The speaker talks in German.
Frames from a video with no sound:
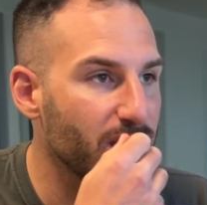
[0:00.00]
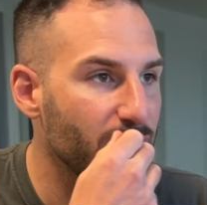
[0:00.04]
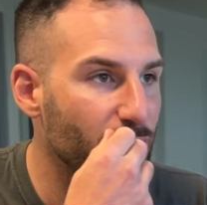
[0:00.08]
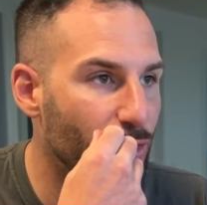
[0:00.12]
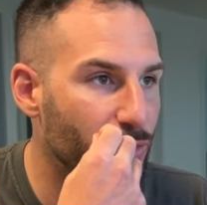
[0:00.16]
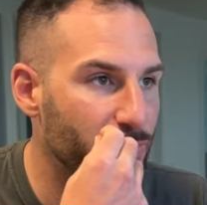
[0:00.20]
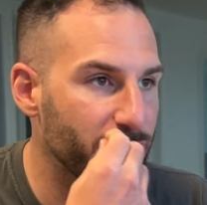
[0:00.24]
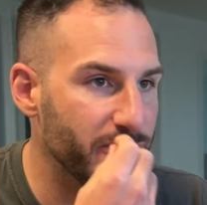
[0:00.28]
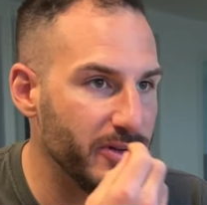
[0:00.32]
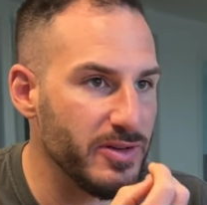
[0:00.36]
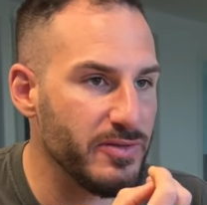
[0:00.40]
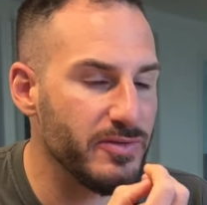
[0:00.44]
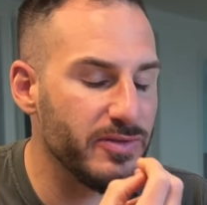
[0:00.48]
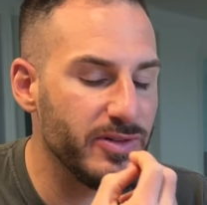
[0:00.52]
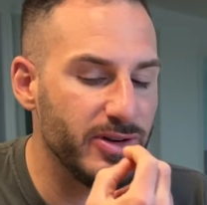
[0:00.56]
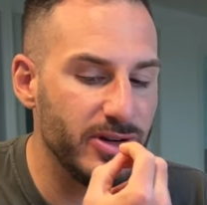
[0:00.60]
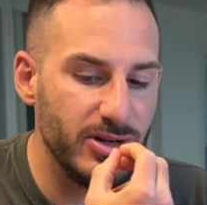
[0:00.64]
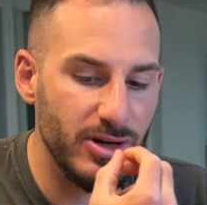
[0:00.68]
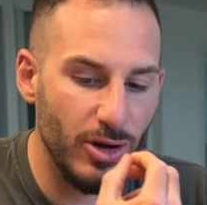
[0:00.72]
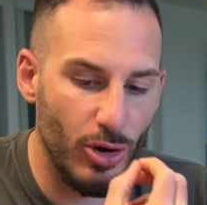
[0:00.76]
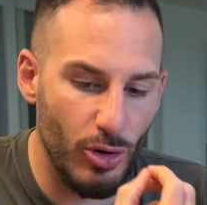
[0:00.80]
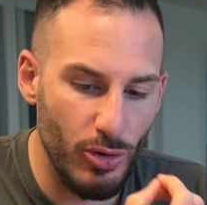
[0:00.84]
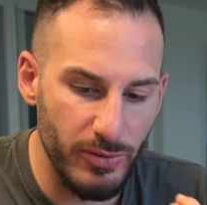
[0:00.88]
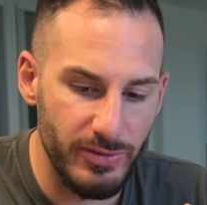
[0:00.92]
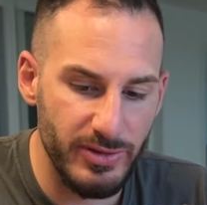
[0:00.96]
Auf jeden
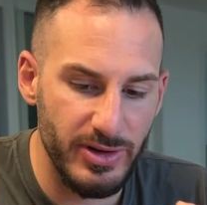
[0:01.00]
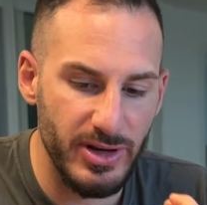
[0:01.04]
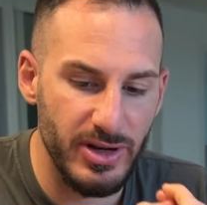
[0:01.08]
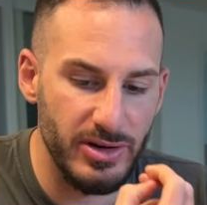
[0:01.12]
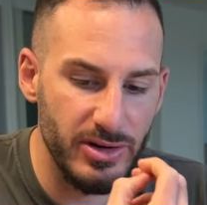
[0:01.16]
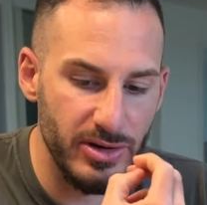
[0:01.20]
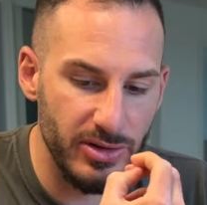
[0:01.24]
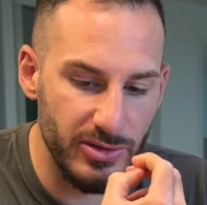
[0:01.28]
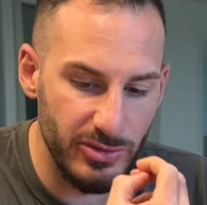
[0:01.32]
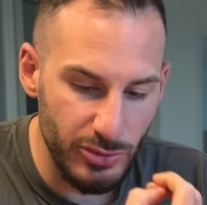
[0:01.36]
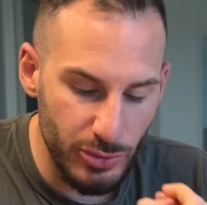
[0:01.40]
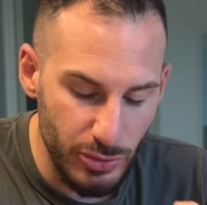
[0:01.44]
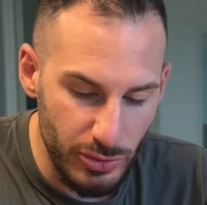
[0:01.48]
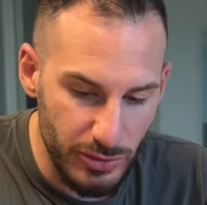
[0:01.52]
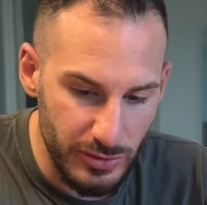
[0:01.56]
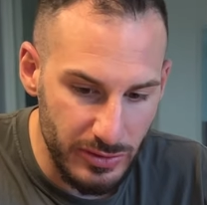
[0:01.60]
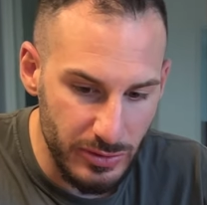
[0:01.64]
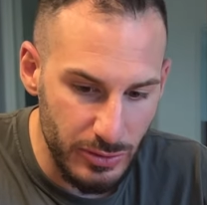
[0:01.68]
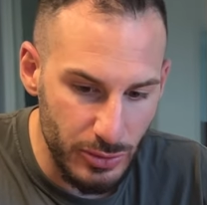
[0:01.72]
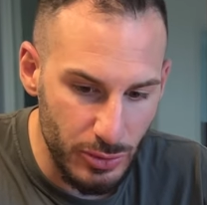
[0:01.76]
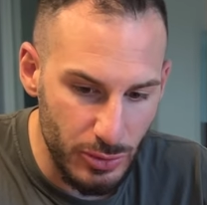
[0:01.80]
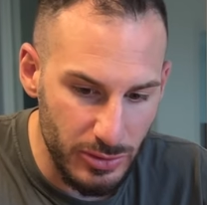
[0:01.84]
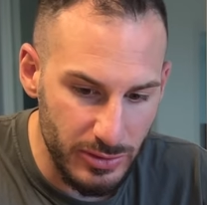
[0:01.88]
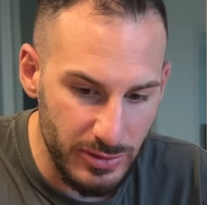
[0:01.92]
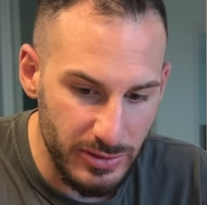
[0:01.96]
Fall auch wieder eine süße
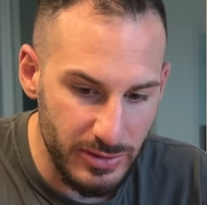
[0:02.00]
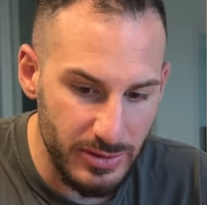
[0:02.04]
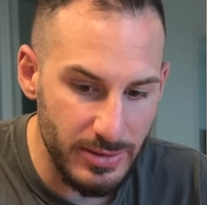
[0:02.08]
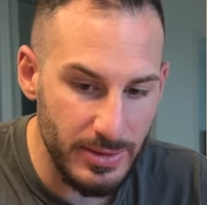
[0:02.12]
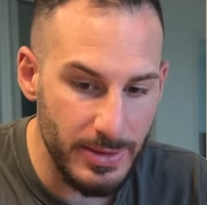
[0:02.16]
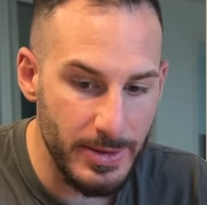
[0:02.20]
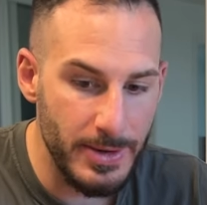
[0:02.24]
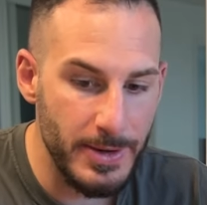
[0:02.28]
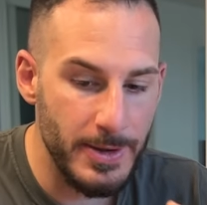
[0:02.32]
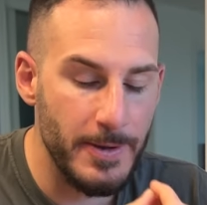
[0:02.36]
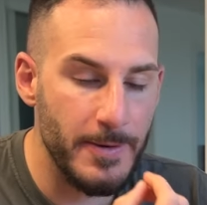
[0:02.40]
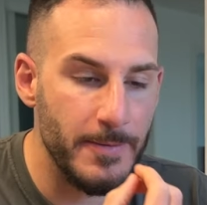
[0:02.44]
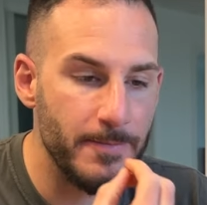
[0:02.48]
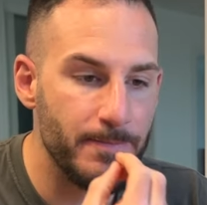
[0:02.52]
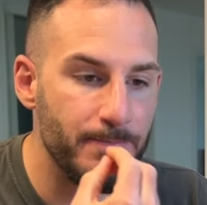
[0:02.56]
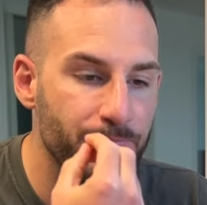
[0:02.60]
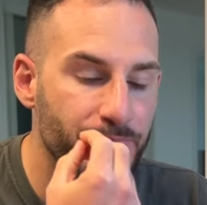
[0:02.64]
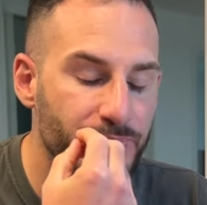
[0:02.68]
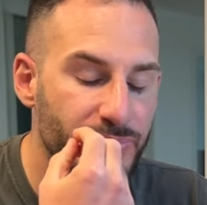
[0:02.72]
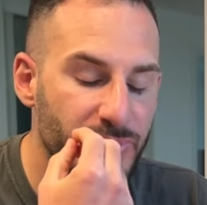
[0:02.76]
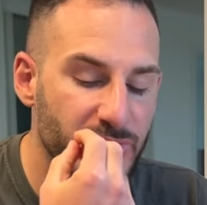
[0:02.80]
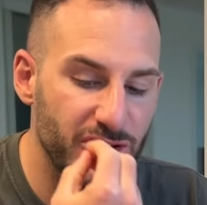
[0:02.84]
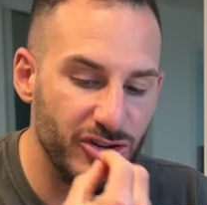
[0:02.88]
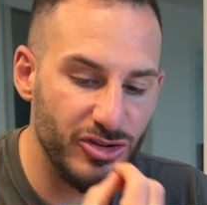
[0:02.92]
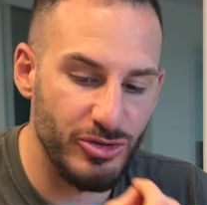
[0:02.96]
Note.
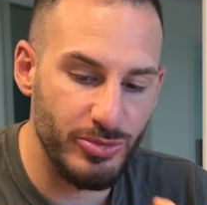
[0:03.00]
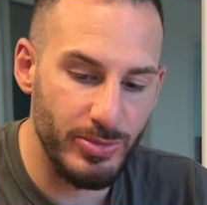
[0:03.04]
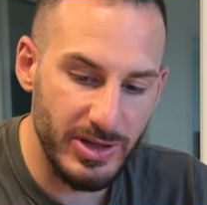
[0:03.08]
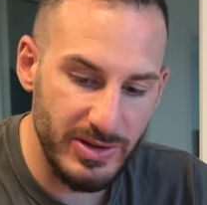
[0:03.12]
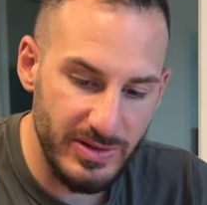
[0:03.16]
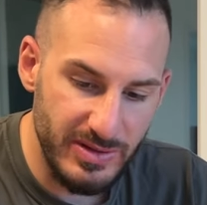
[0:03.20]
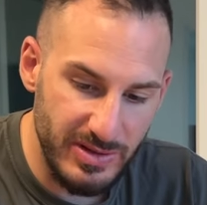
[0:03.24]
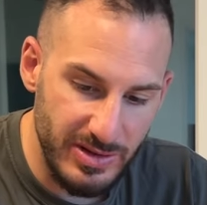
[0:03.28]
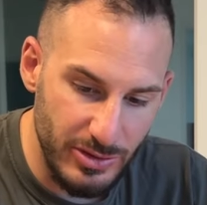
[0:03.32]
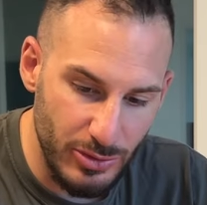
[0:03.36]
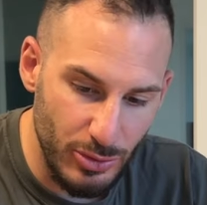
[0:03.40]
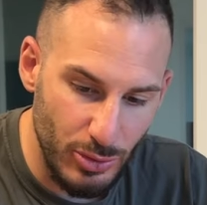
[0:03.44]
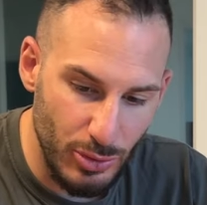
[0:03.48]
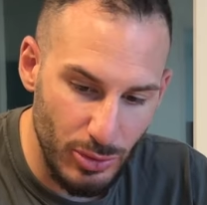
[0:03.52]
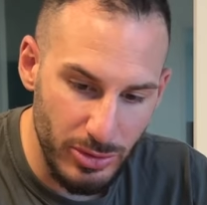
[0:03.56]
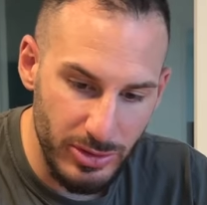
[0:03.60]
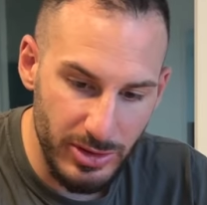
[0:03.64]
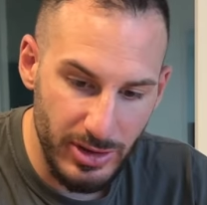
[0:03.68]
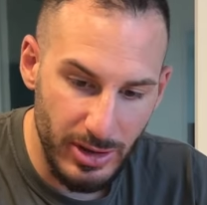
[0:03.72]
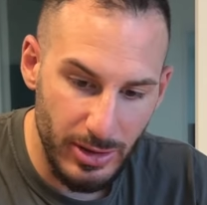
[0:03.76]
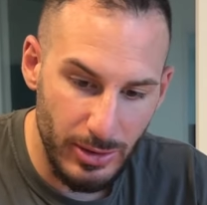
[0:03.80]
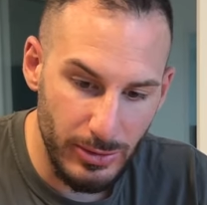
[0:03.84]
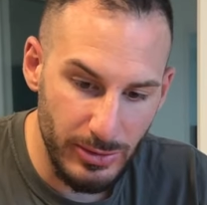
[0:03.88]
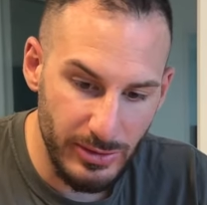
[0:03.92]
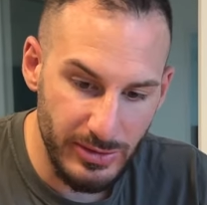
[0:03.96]
Ich schmecke Zitrone
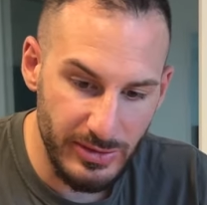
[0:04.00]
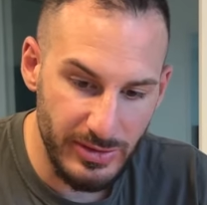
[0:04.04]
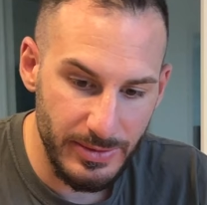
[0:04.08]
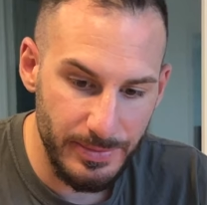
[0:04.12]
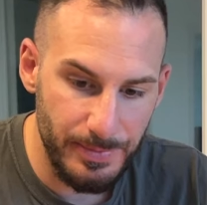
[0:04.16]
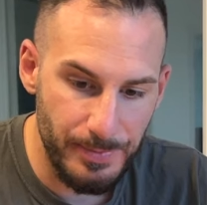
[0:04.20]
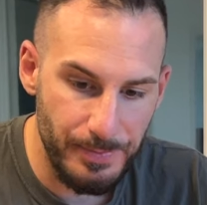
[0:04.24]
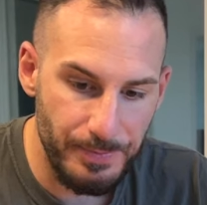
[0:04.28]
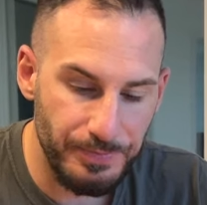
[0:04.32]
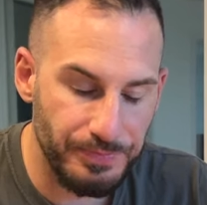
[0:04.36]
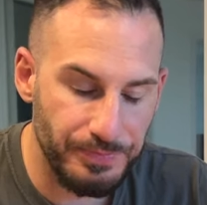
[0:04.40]
raus.